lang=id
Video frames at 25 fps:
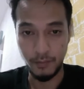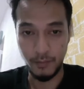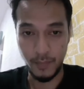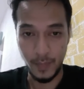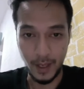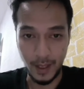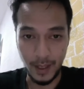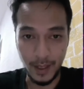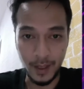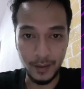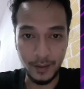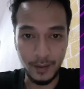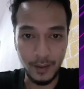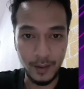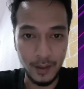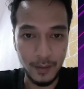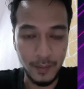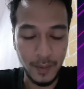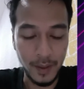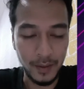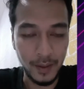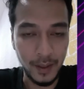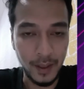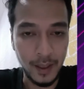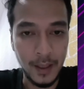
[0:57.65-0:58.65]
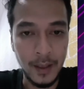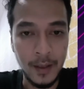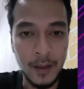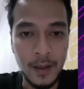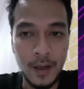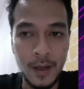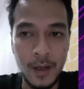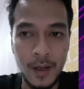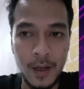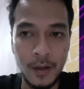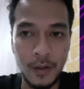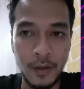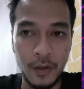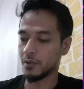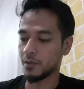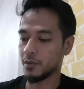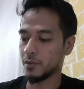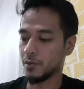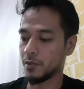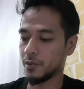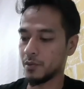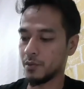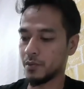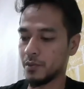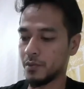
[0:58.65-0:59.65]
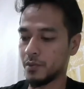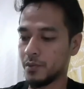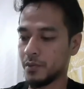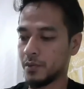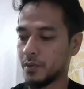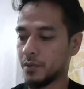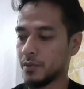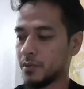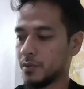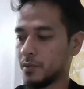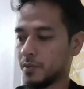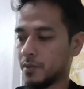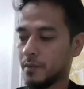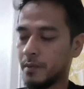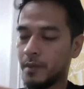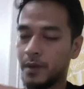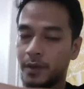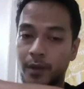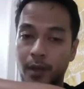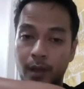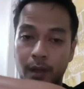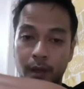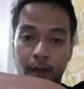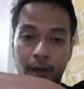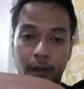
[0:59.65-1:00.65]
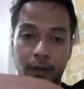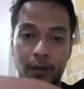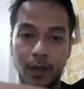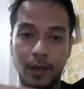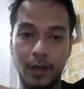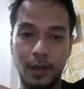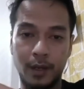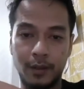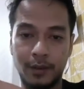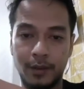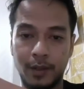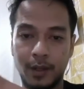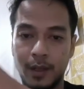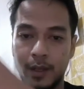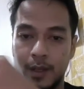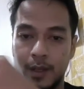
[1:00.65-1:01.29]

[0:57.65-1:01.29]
beres ini masalah uh, bahasa Inggris anak